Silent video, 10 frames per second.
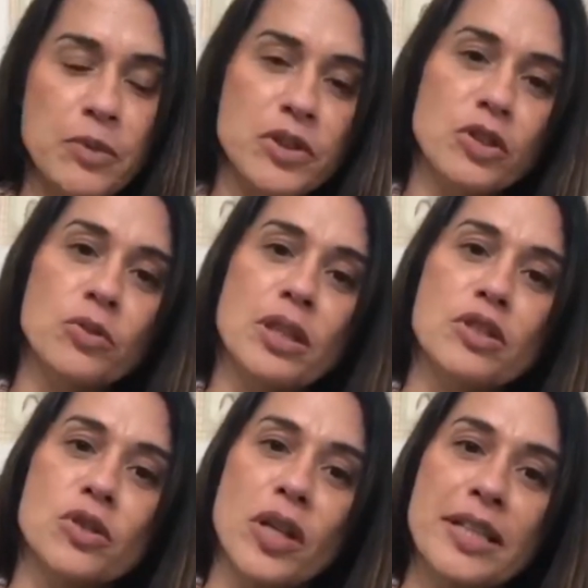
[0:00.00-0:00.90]
por
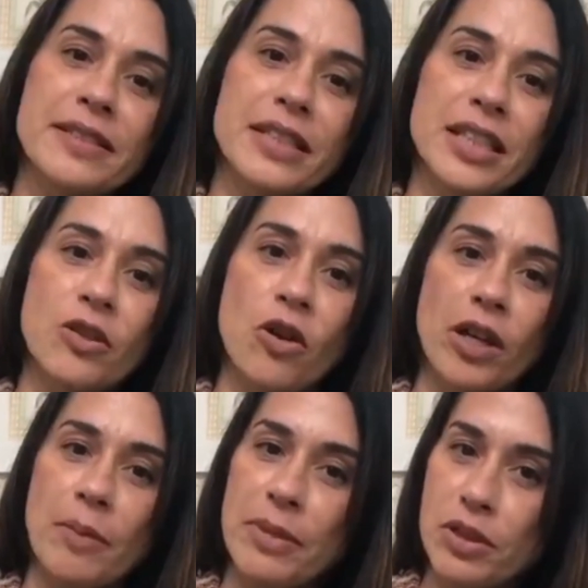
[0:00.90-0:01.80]
situações em que
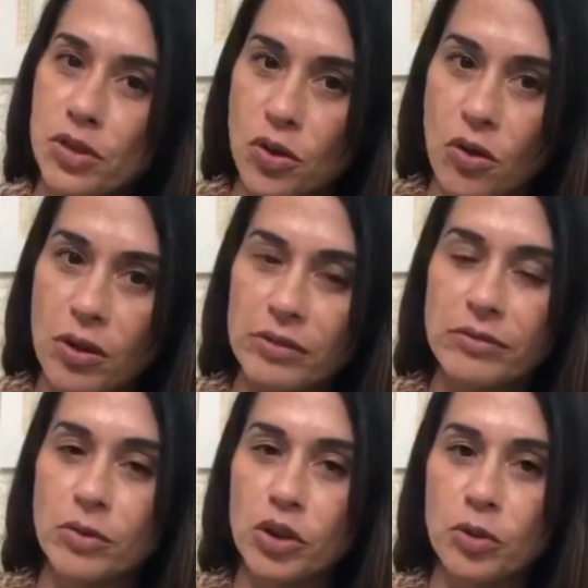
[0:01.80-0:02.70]
qualquer pessoa
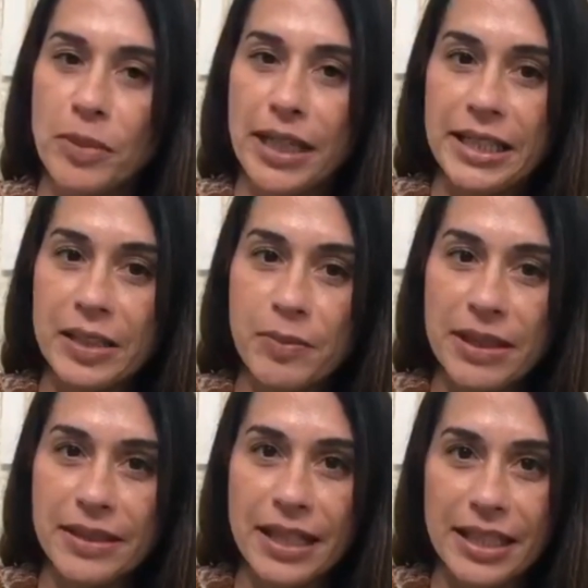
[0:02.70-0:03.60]
num outro país
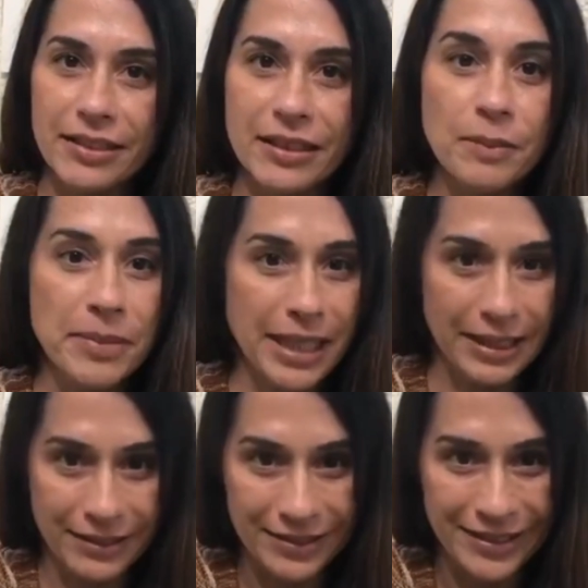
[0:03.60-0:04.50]
passaria
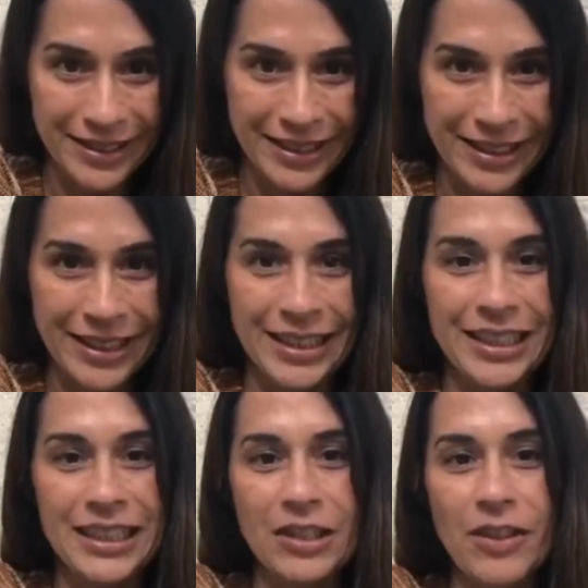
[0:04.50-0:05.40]
também.
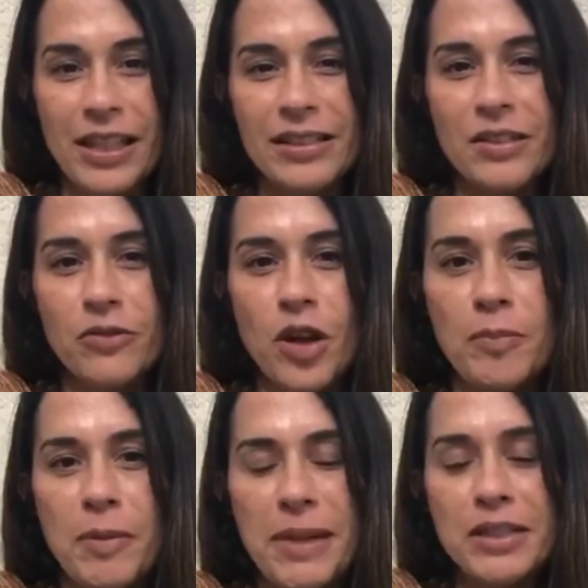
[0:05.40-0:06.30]
Então, essa
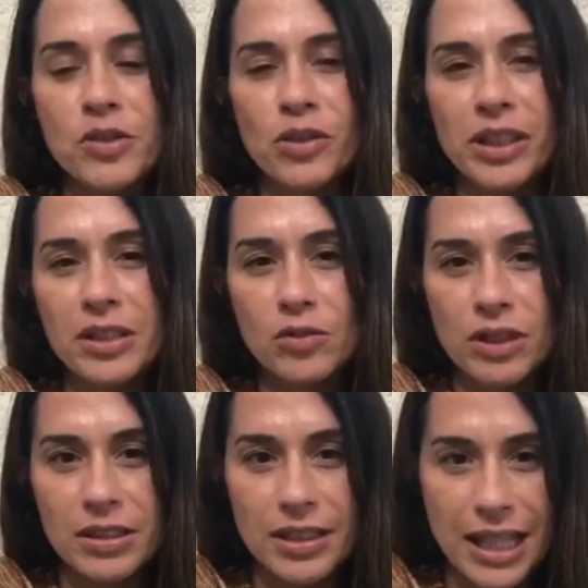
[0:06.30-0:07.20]
forma mais
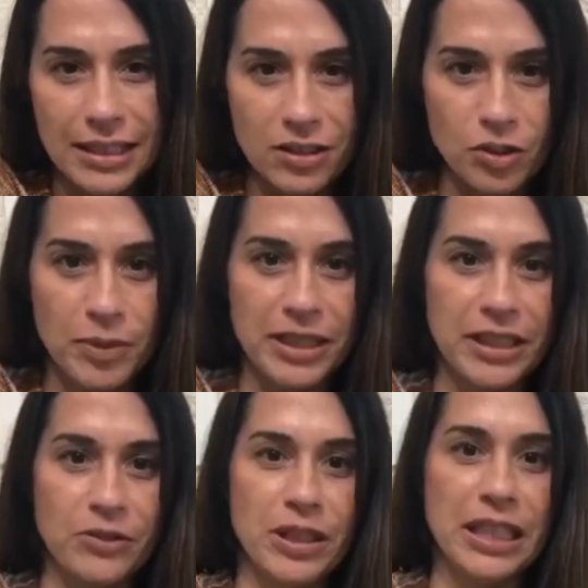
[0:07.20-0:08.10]
contextualizada de
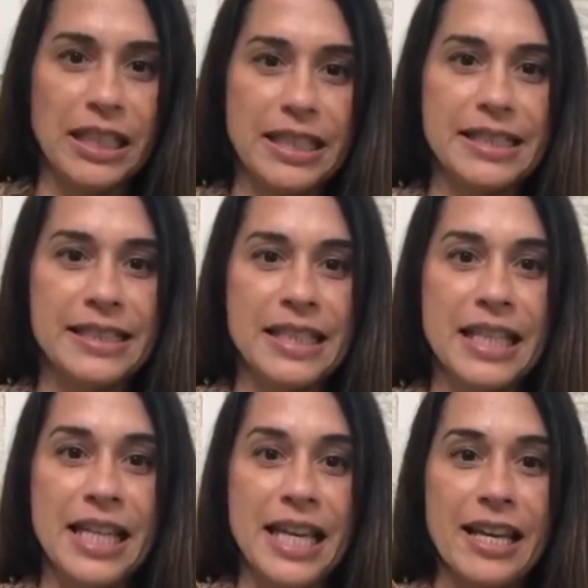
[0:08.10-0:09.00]
aprender o inglês,
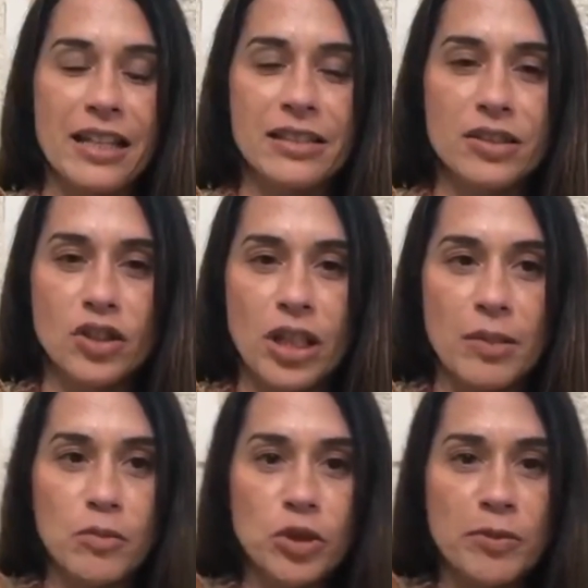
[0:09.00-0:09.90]
ela se torna
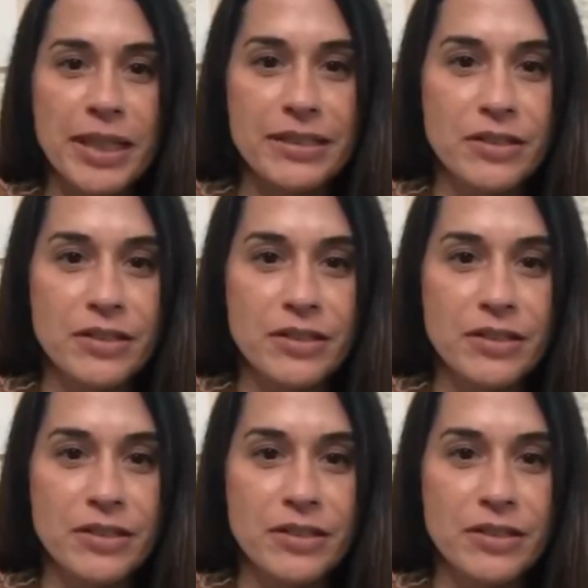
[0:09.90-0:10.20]
muito mais